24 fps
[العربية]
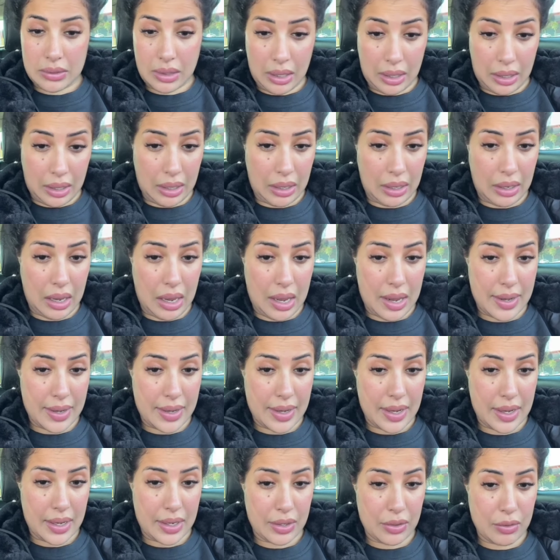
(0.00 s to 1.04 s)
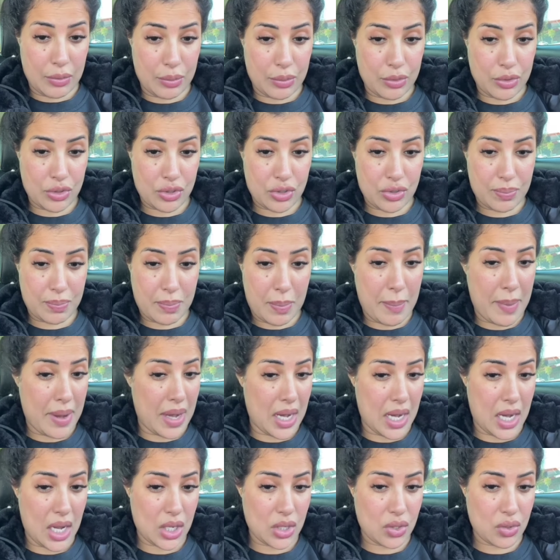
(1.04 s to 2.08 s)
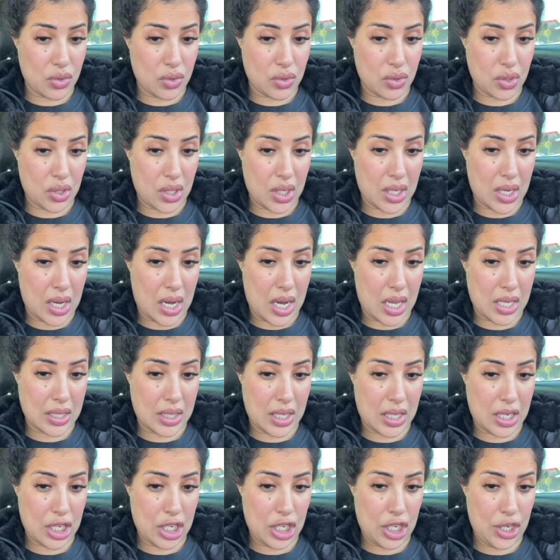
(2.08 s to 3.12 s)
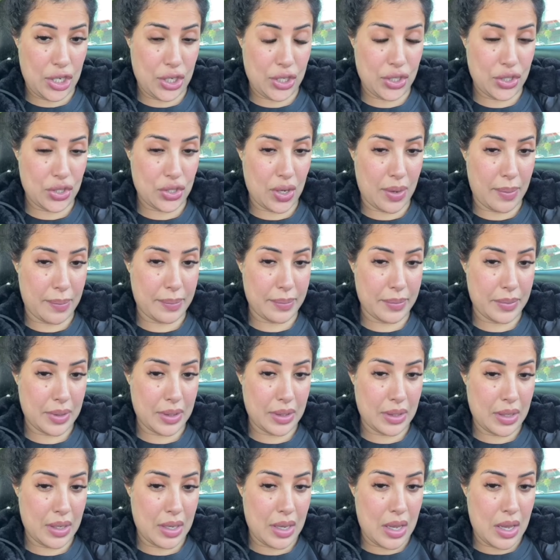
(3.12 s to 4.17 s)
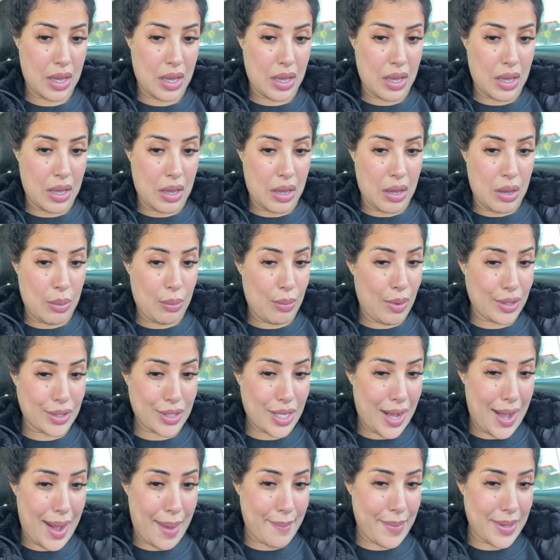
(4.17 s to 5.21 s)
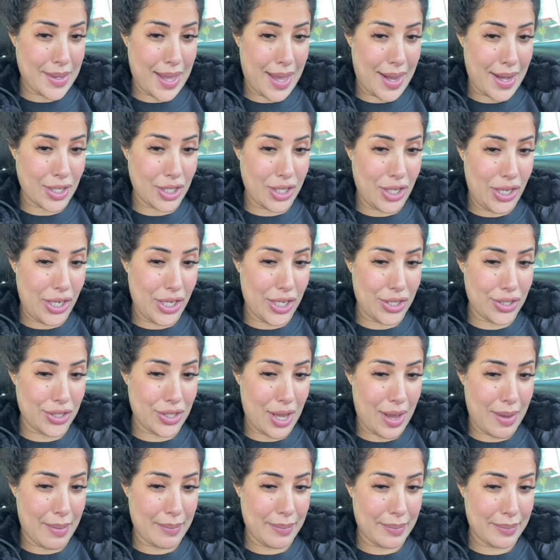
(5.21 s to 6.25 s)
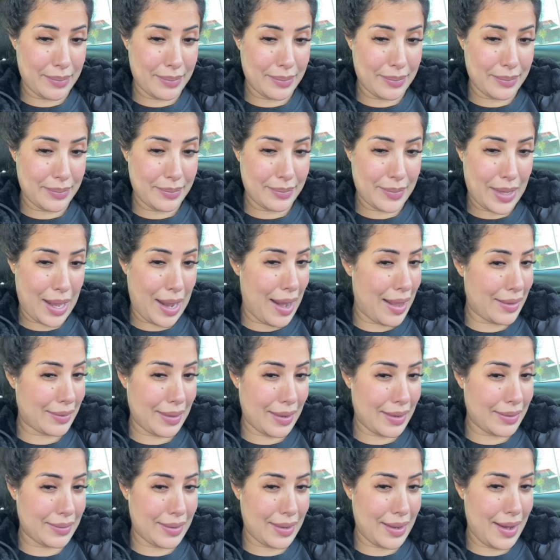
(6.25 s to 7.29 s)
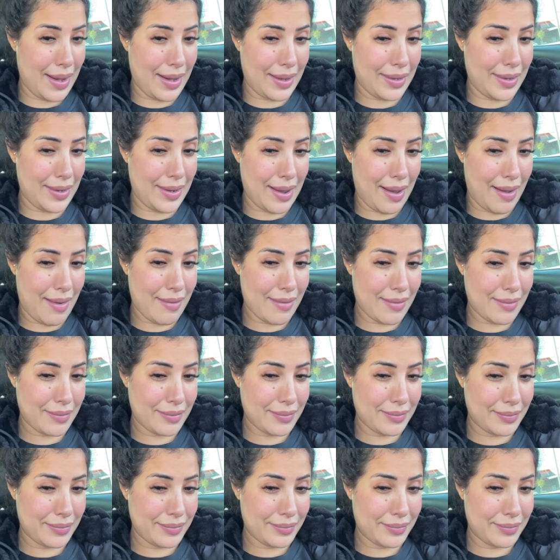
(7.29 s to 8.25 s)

كنت رقيقه انا انه ما كرهتش وسكينه راه دايرين الحجاب اختي انا ما دايرش الحجاب هضر هضري عليا